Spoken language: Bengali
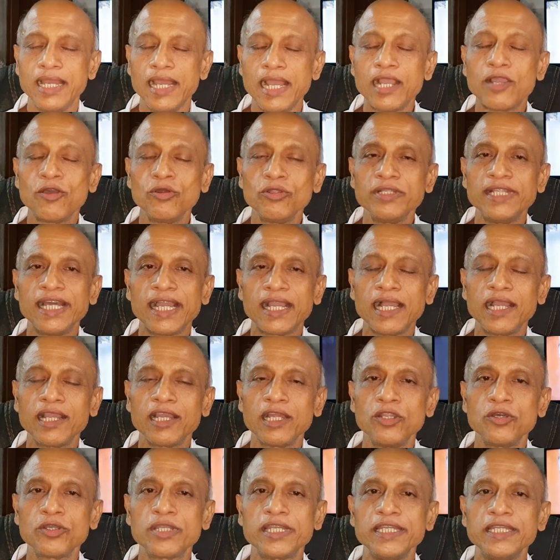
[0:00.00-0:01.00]
এখন দেখা
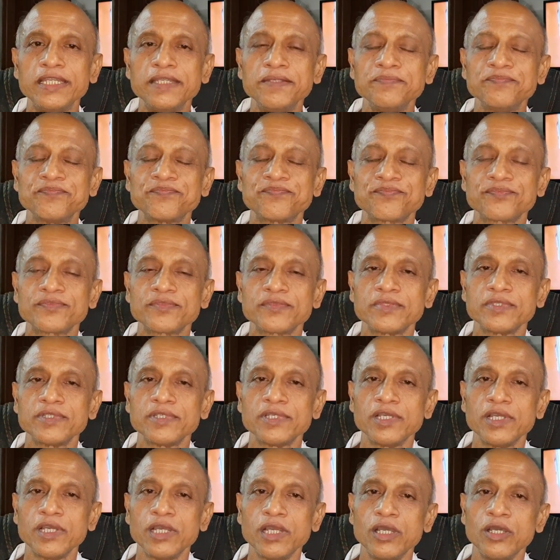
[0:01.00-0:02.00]
গেল কি
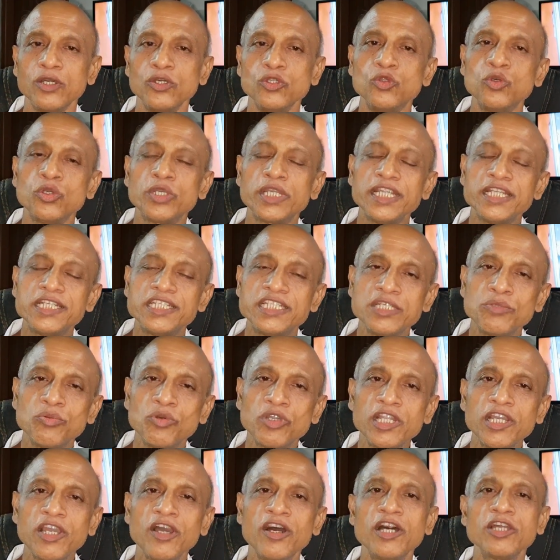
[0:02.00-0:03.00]
রুগীর
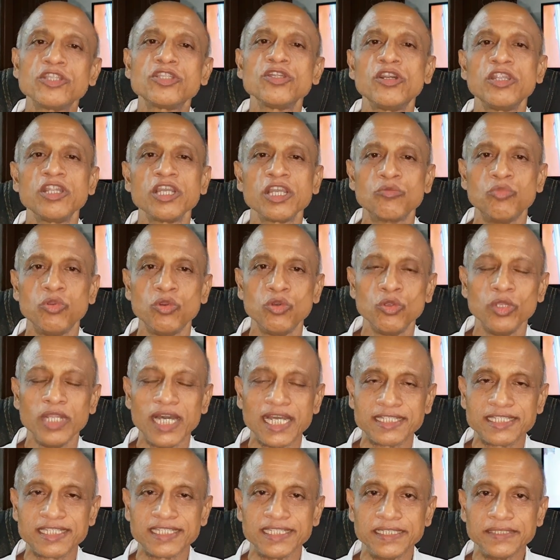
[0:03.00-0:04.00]
জীবনে হয়তো অনেক ভুল
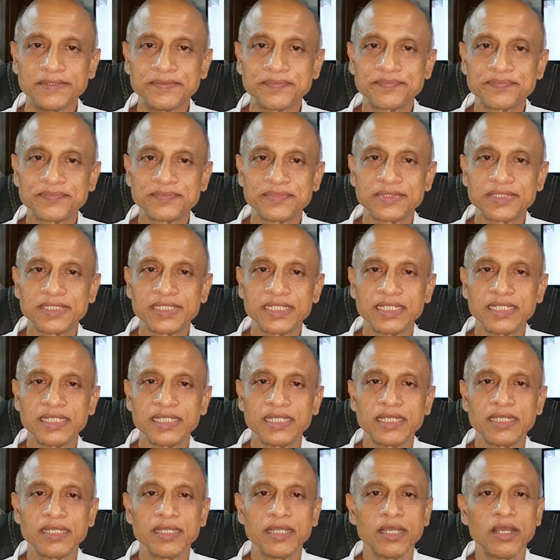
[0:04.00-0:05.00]
আছে
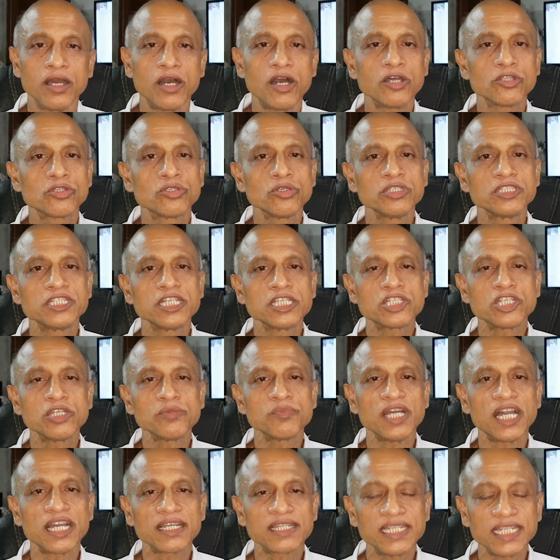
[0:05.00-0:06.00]
হয়তো যেসব
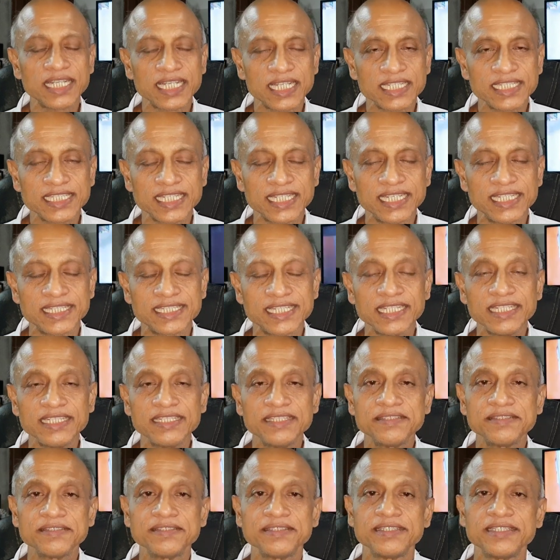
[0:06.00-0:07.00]
ডাক্তারের কাছে গেছেন
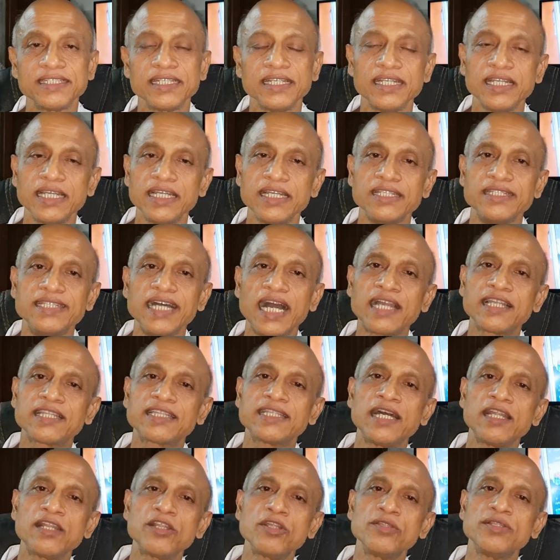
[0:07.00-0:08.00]

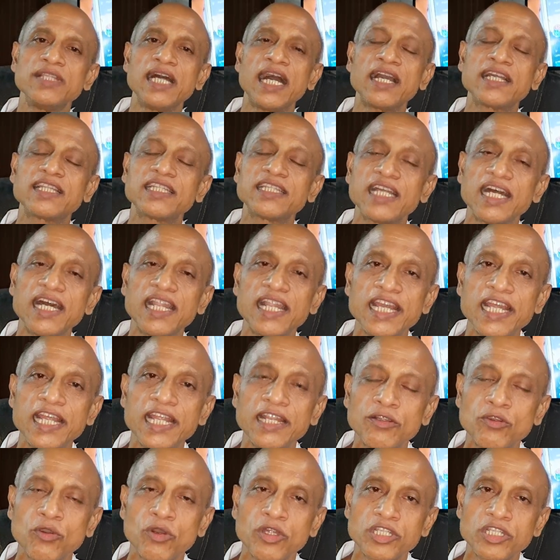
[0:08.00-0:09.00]
ডাক্তারও ডাক্তারের